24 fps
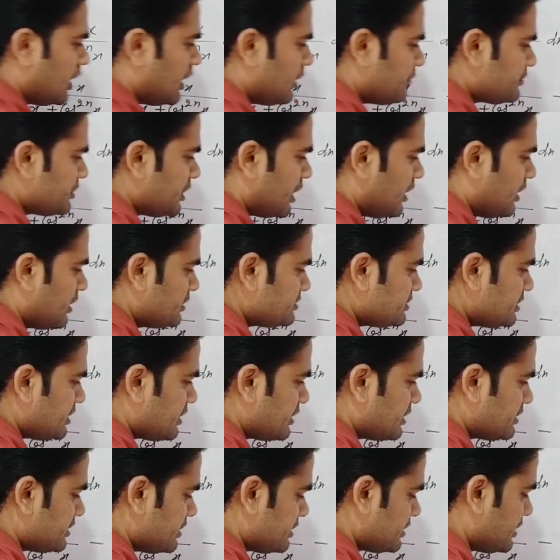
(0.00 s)
अब यहाँ से
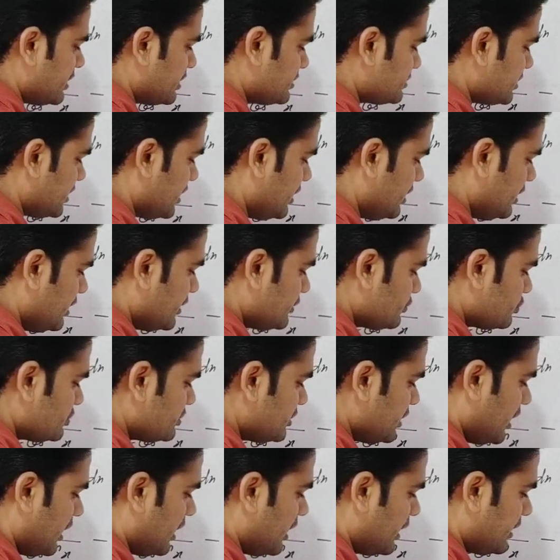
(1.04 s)
अगर देखा जाए तो
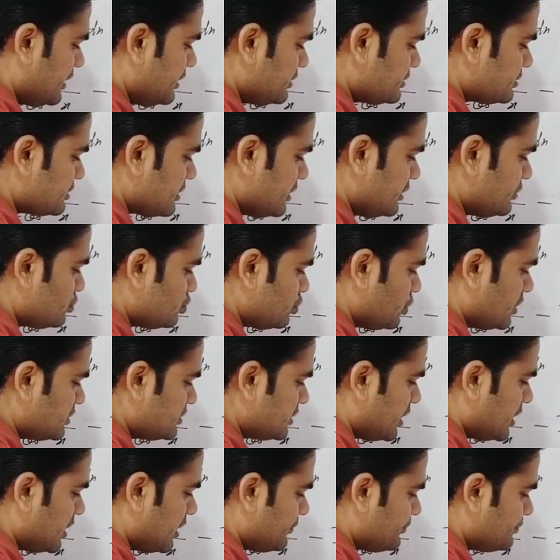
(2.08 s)
ये आई इजकल टू आ
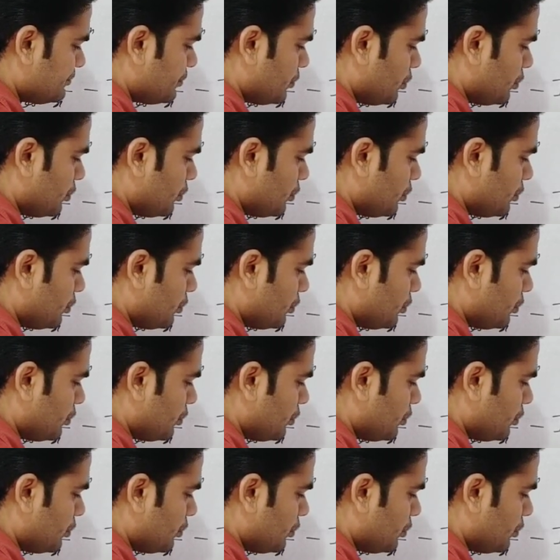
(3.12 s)
जाएगा